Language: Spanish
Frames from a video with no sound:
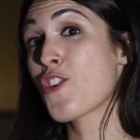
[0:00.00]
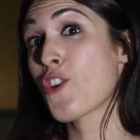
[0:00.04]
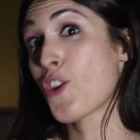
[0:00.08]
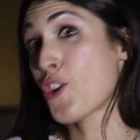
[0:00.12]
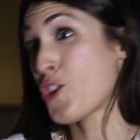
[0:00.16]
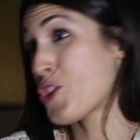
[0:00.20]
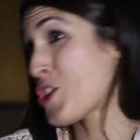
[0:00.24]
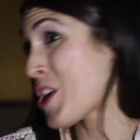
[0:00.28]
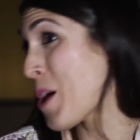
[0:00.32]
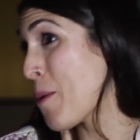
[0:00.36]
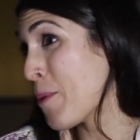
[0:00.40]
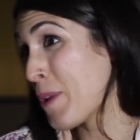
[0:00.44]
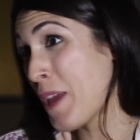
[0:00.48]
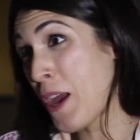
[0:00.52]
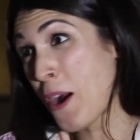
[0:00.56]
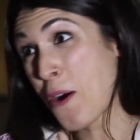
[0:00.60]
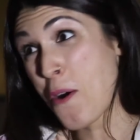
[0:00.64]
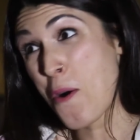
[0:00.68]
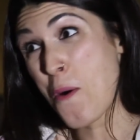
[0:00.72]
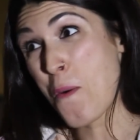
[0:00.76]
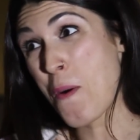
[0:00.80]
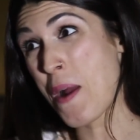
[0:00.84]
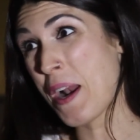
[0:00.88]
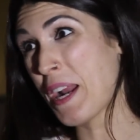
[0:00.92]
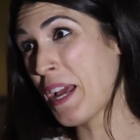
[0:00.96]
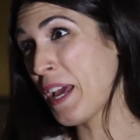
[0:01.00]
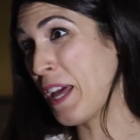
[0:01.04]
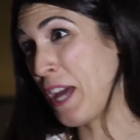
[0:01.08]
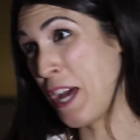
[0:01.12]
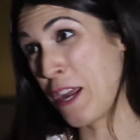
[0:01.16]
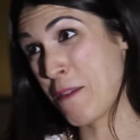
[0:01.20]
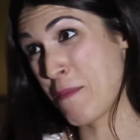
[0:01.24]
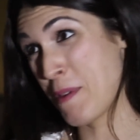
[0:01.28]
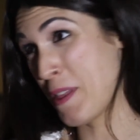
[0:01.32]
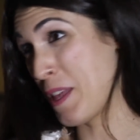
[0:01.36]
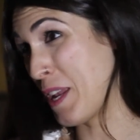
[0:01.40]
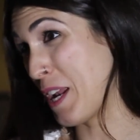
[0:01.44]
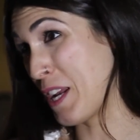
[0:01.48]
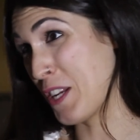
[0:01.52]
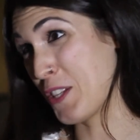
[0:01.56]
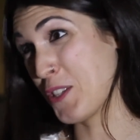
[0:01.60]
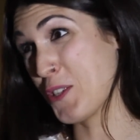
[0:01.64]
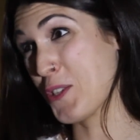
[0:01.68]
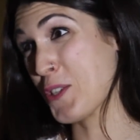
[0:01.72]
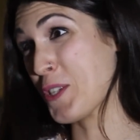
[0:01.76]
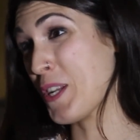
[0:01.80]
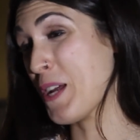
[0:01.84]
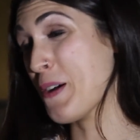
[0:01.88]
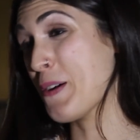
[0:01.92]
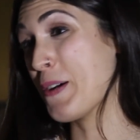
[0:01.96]
y no sabría con cuál quedarme de las
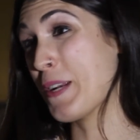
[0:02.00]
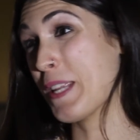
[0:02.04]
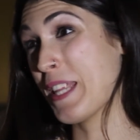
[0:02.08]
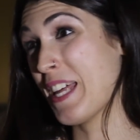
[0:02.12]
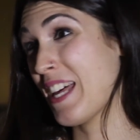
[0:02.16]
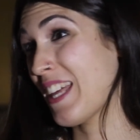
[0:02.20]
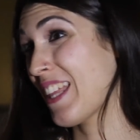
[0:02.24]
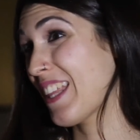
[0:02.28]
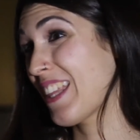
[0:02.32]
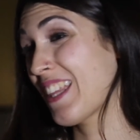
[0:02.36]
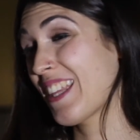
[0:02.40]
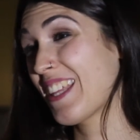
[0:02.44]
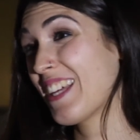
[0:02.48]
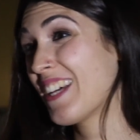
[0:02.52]
dos, la verdad.